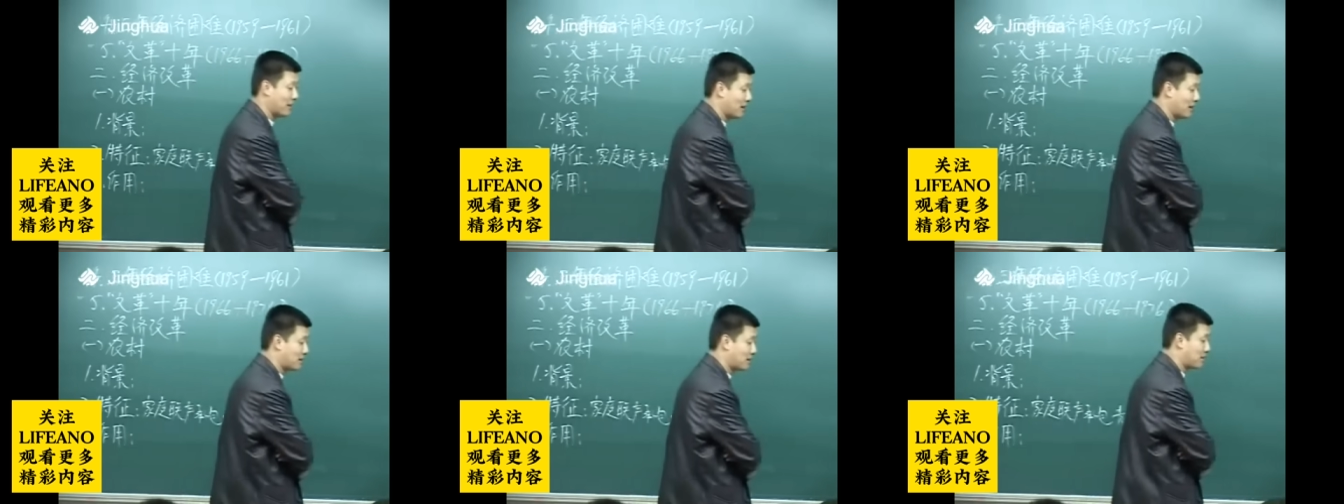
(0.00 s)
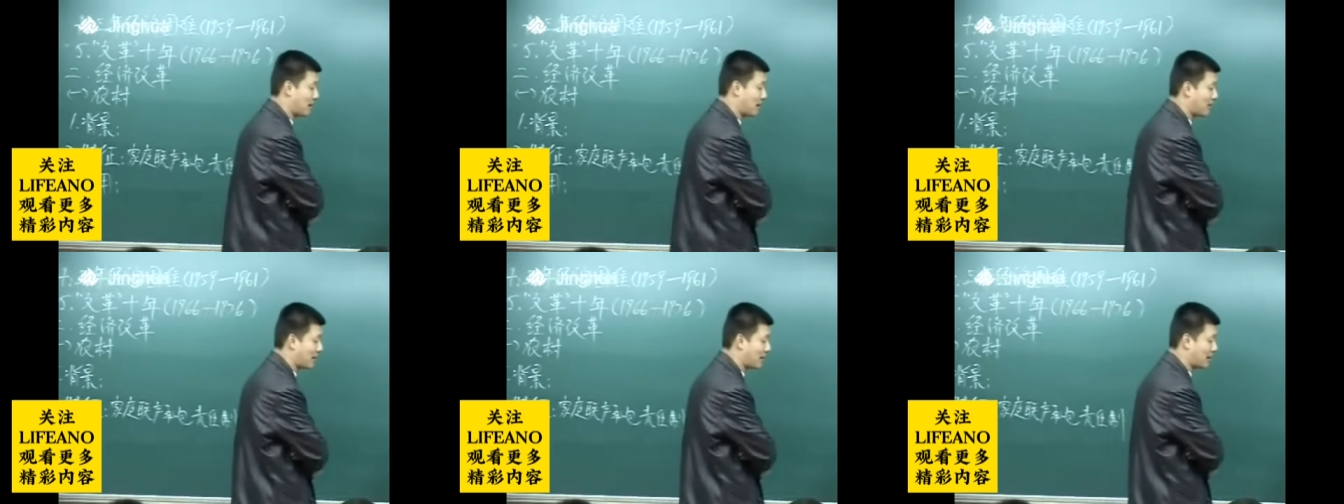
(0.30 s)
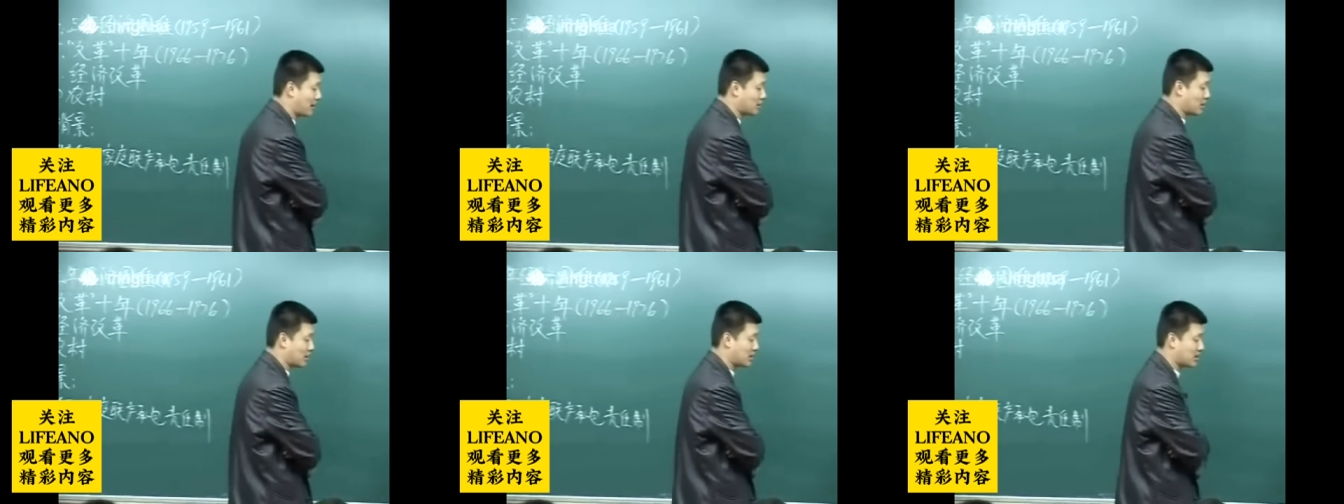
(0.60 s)
那这么来发
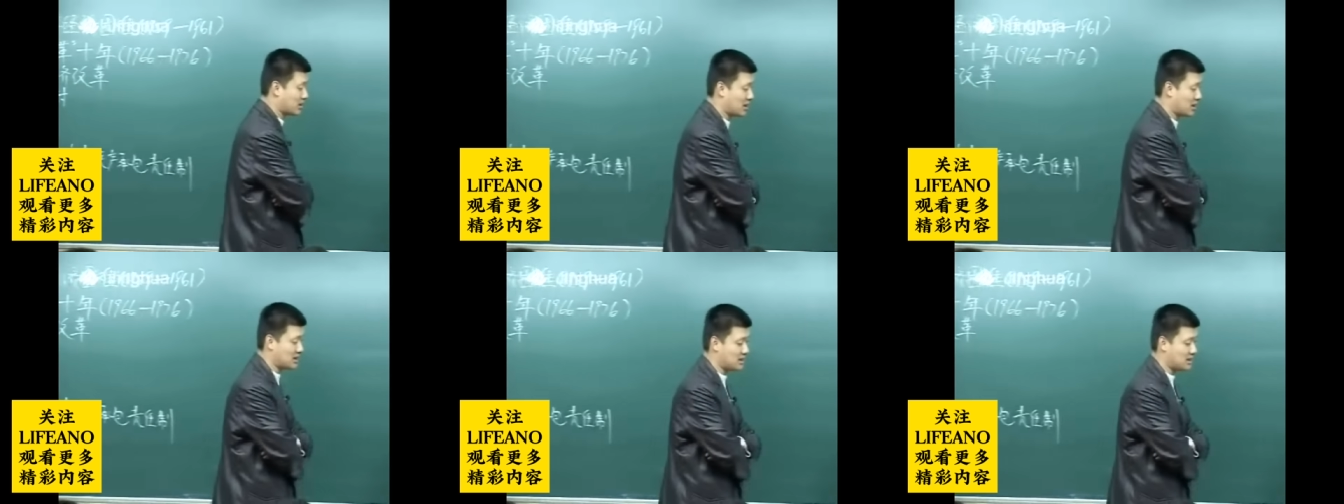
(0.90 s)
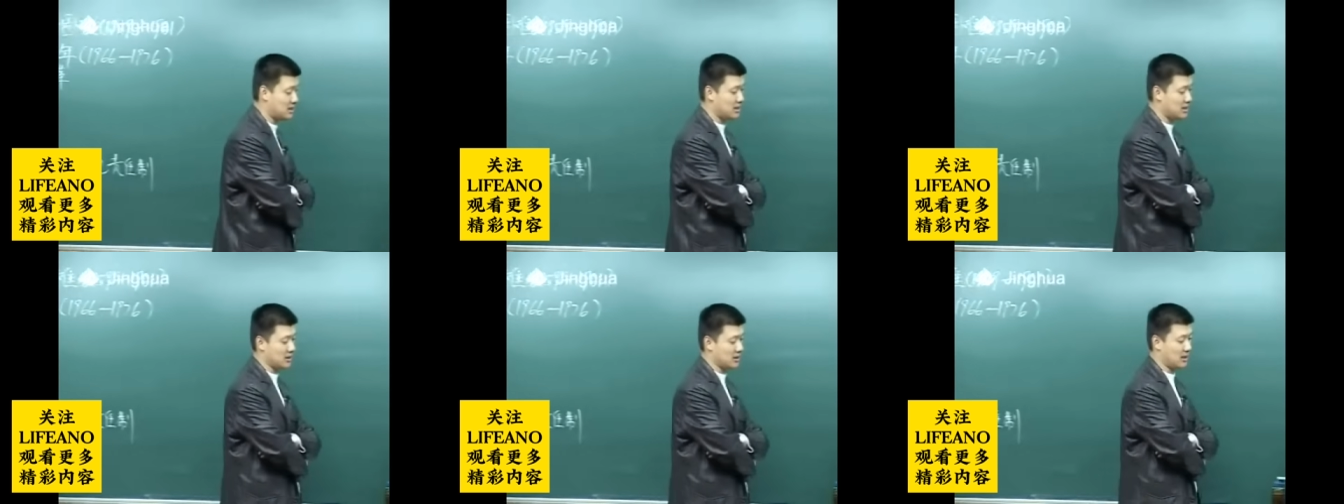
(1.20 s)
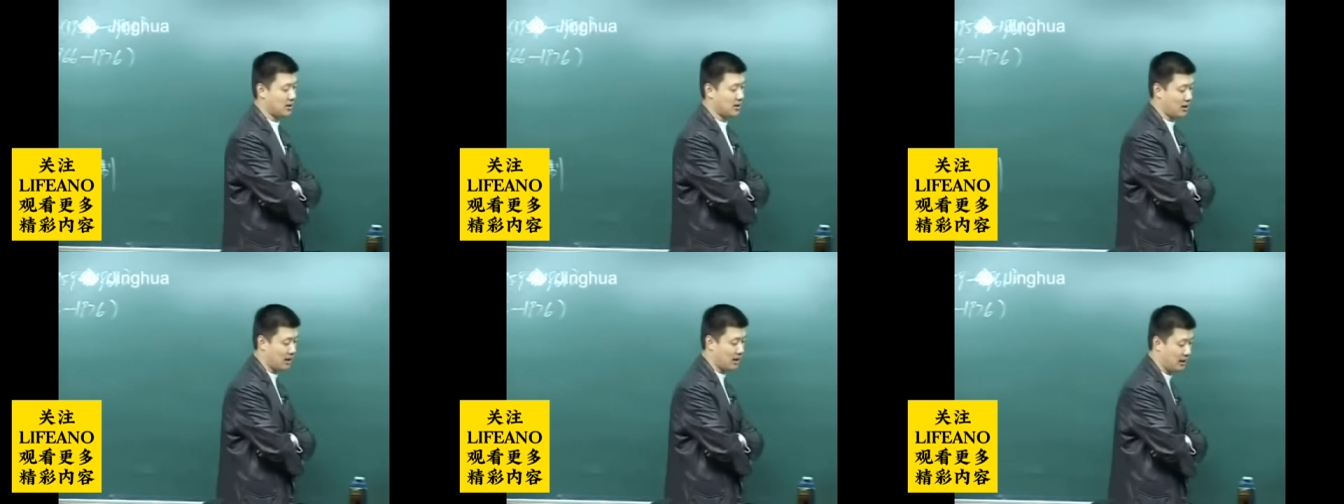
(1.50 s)
展，所以生产积极性
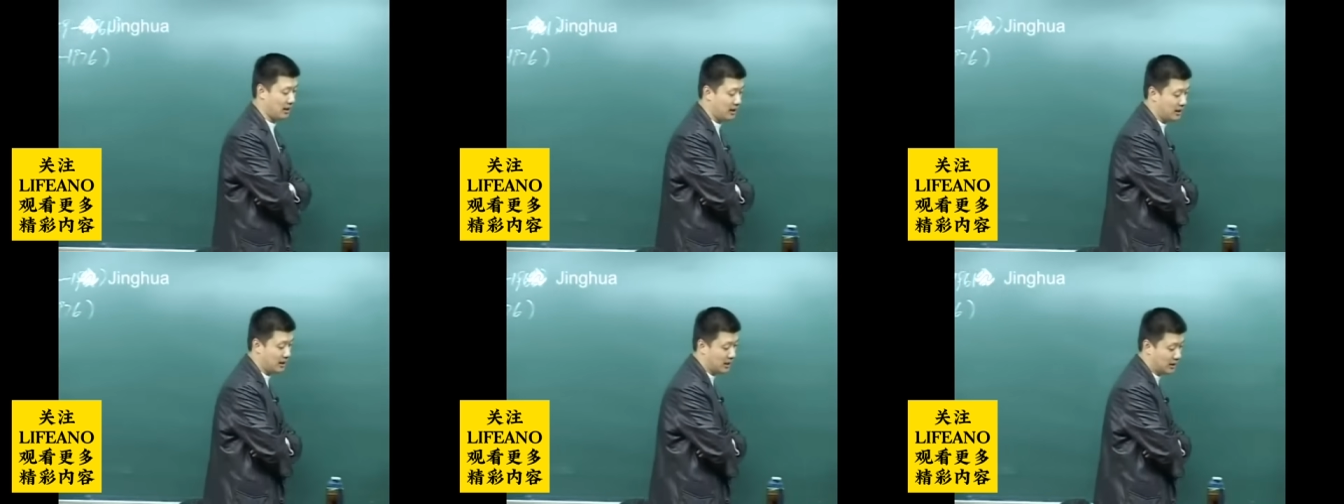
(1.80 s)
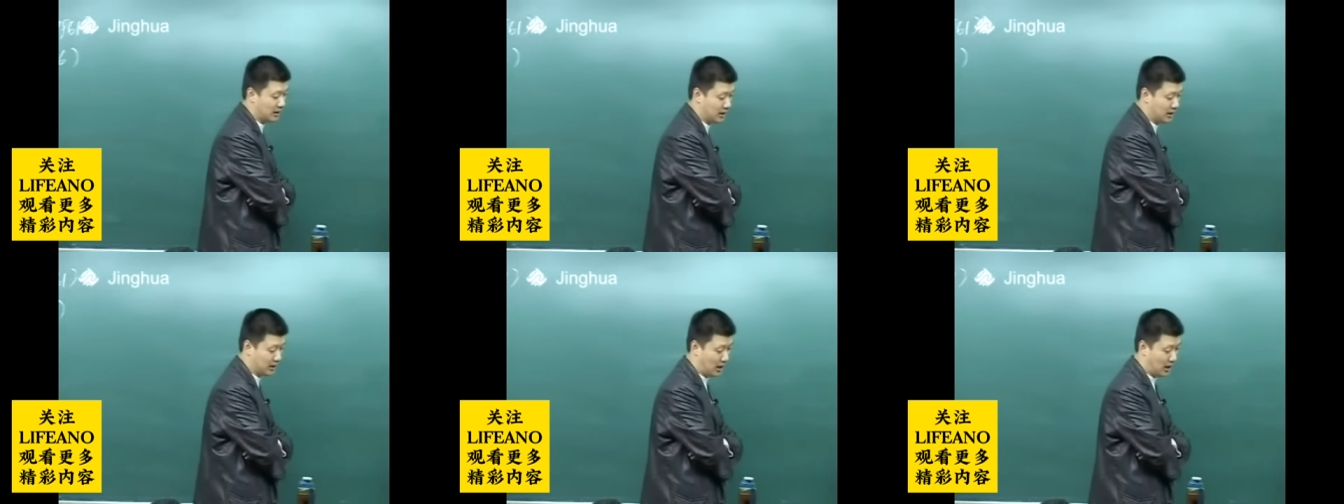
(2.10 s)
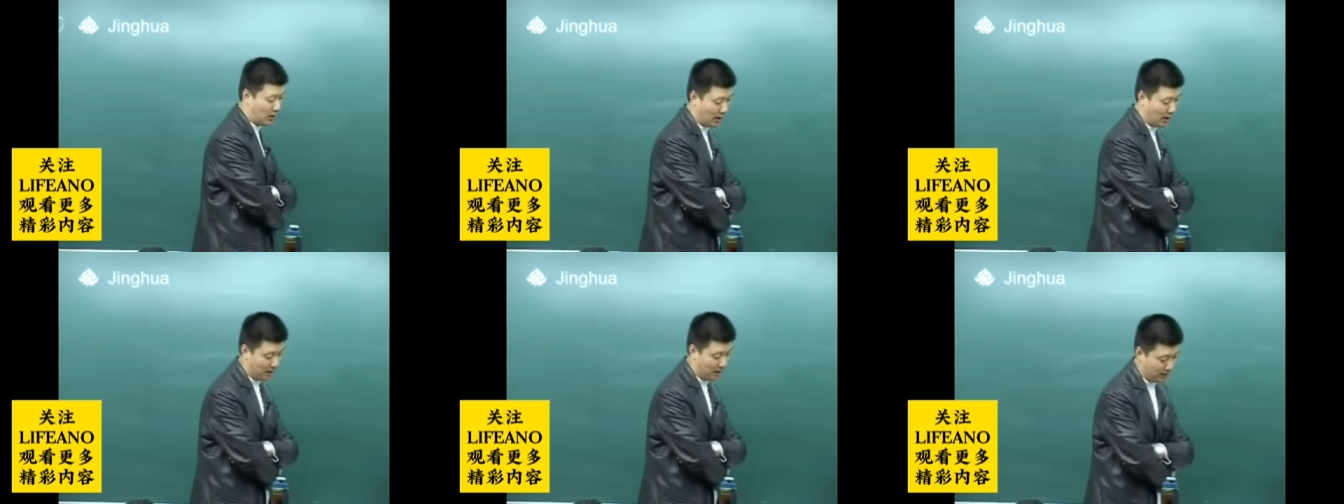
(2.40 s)
它就提
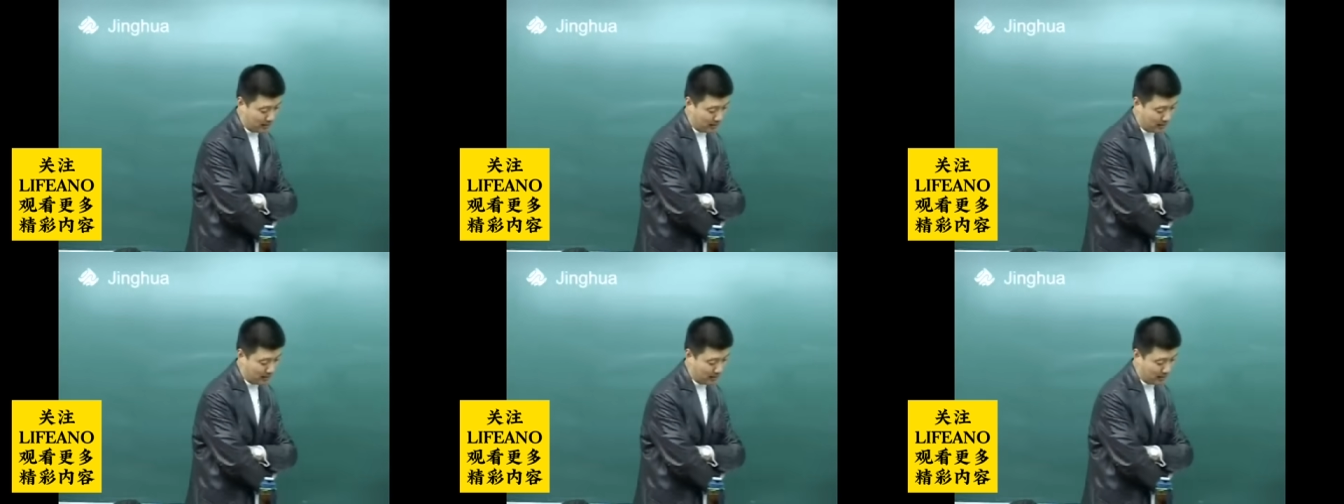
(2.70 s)
高了，